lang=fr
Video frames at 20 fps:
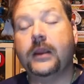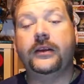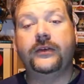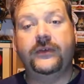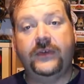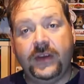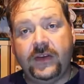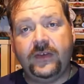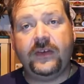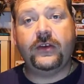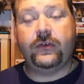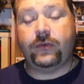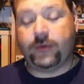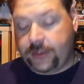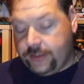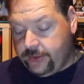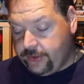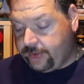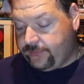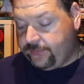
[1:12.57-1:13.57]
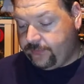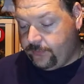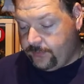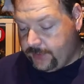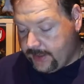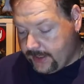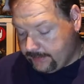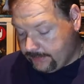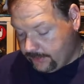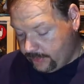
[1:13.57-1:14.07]
Si, c'est sur les noces
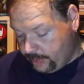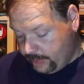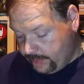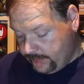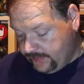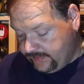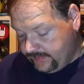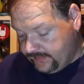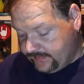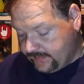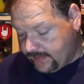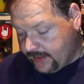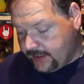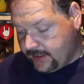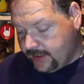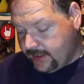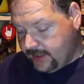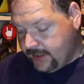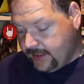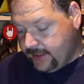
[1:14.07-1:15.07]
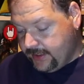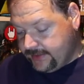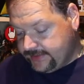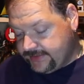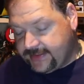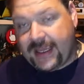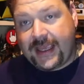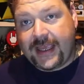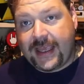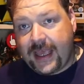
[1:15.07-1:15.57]
funèbres. Oui, oui, c'est ça.
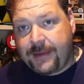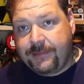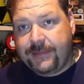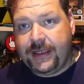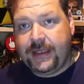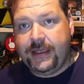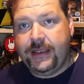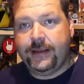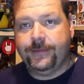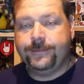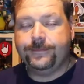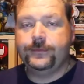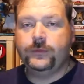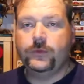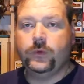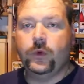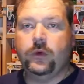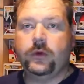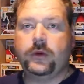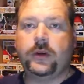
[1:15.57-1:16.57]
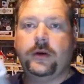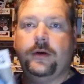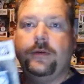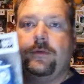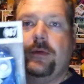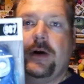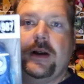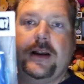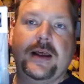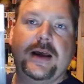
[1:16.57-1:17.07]
C'est Emily. Donc
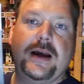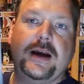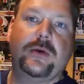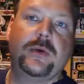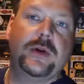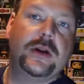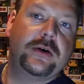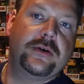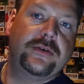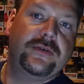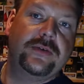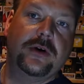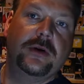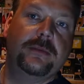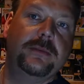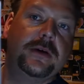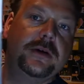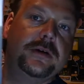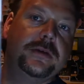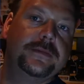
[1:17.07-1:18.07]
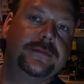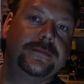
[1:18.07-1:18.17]
voilà à quoi elle ressemble.